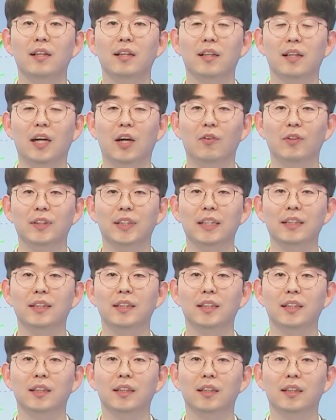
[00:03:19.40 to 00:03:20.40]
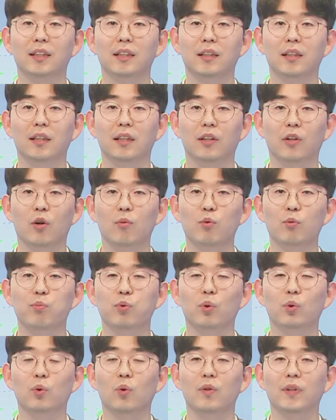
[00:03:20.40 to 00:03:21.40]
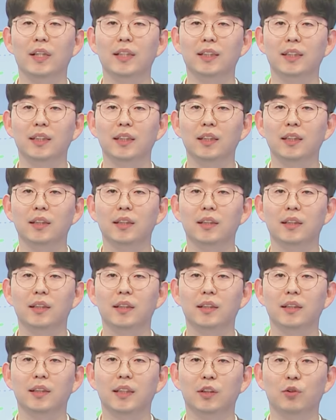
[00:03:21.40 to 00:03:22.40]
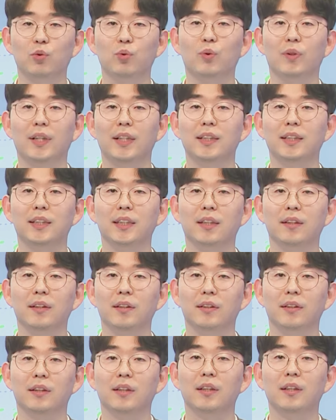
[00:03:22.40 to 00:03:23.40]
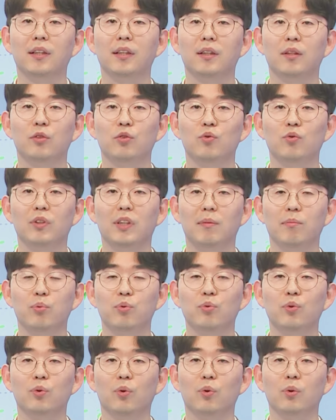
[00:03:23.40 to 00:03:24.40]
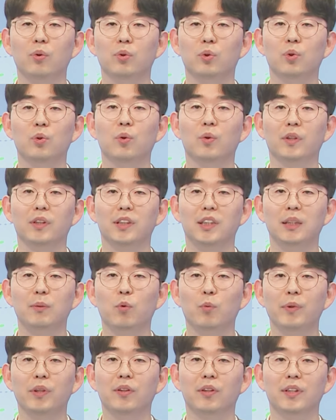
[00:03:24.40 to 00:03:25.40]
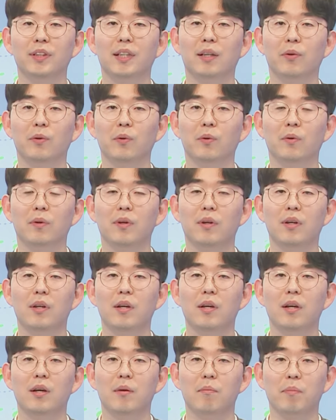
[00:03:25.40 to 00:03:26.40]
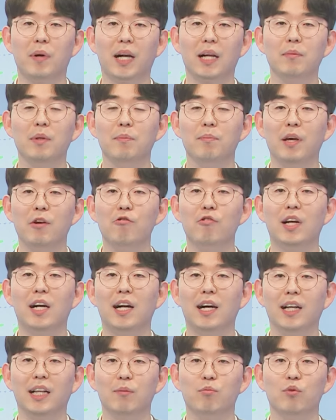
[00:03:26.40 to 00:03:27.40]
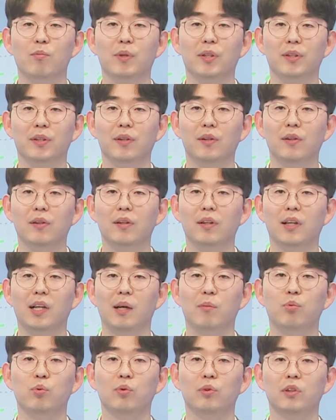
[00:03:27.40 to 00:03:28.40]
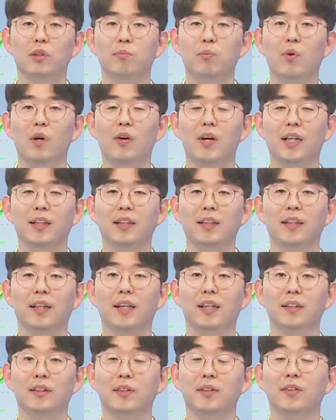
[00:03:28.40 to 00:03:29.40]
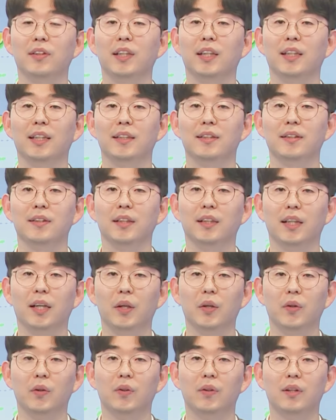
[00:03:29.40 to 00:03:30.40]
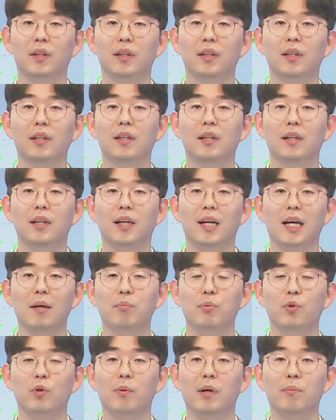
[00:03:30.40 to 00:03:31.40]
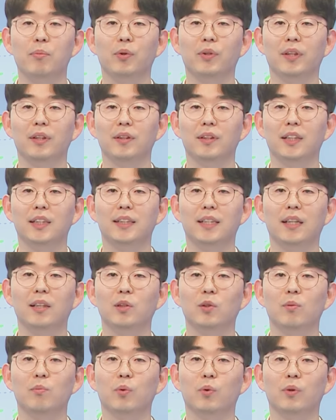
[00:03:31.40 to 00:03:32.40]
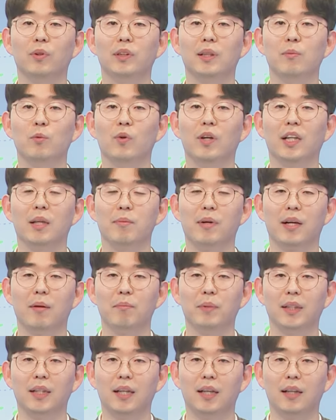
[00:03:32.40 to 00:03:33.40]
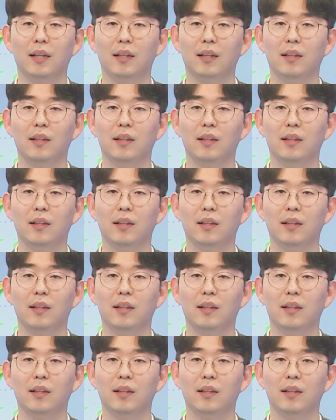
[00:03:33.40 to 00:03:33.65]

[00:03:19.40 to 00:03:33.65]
강원 산지, 경북 북동 산지, 제주도 산지에는 순간 풍속 초속 이십오 미터 이상으로 바람이 매우 강하게 불면서 강풍특보가 확대될 가능성이 있겠으니까요. 앞으로 발표되는 기상정보를 참고하기 바랍니다.